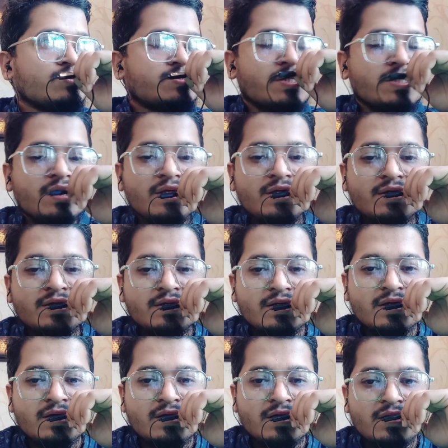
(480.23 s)
খুঁজতে গিয়ে
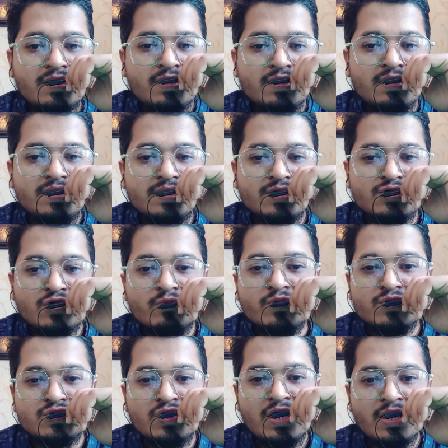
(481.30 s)
নিজের
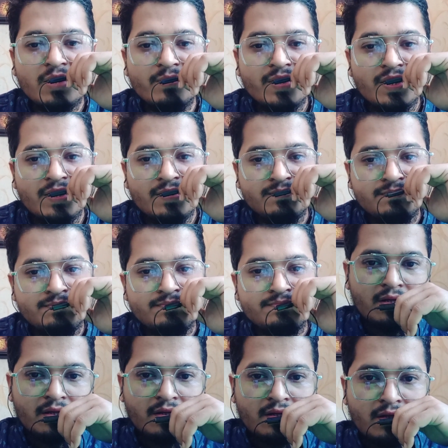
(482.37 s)
সর্বস্ব হারাবেন না
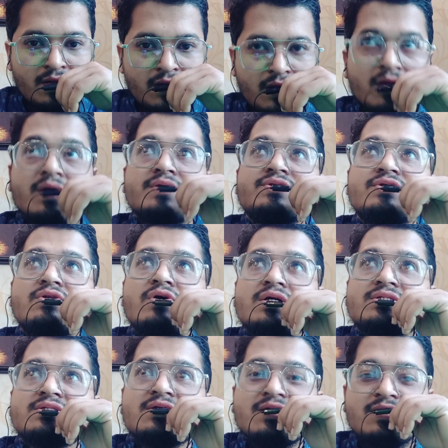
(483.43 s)
এই ছিল
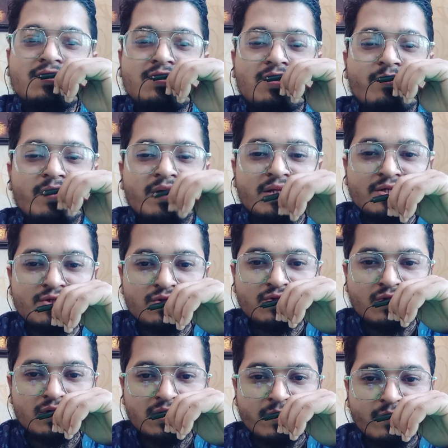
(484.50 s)
আজকের আমার এই
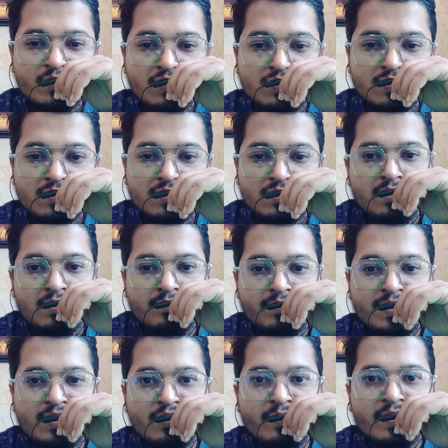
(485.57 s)
সতর্কতামূলক
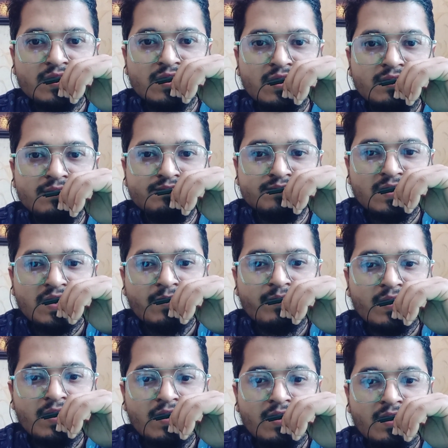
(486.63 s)
ভিডিও বার্তা
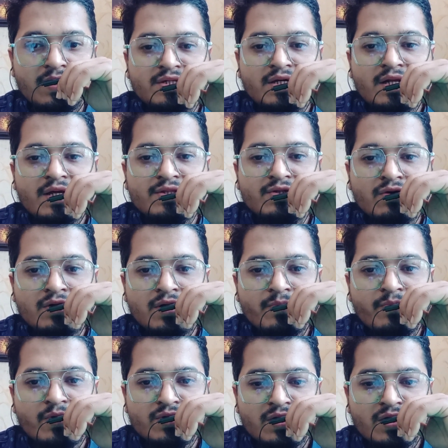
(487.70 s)
আপনারা যারা এই ধরনের
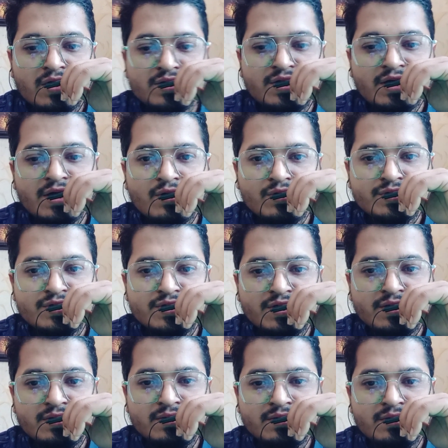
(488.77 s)
প্রতারণার শিকার
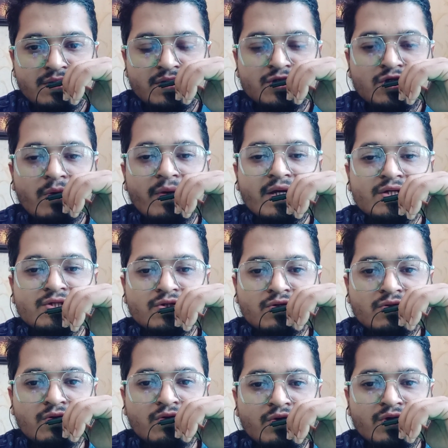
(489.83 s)
হচ্ছেন সবাইকে
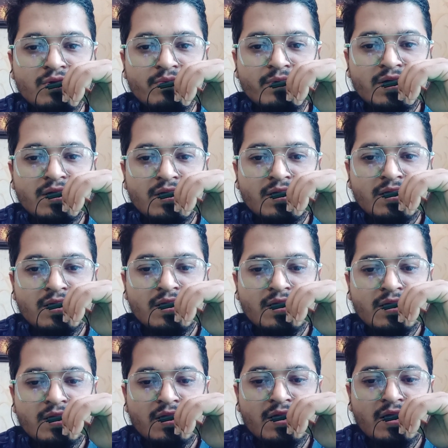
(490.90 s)
সতর্ক করে দিবেন
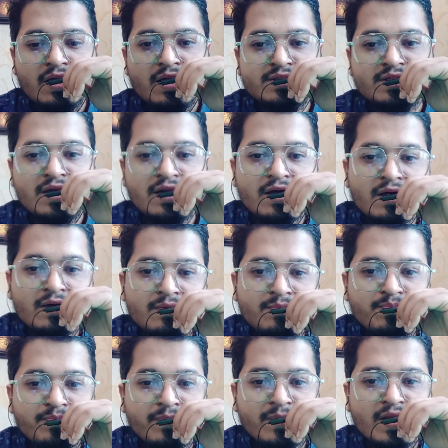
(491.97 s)
আর যারা
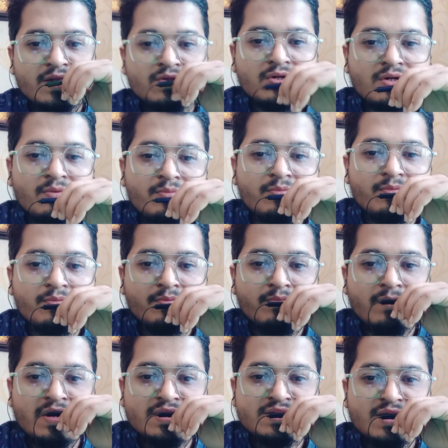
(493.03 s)
এ ধরনের
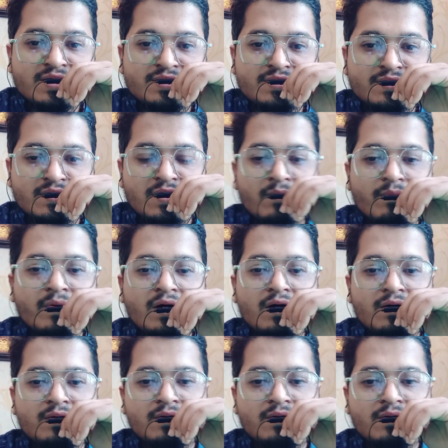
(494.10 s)
মেসেজ কিংবা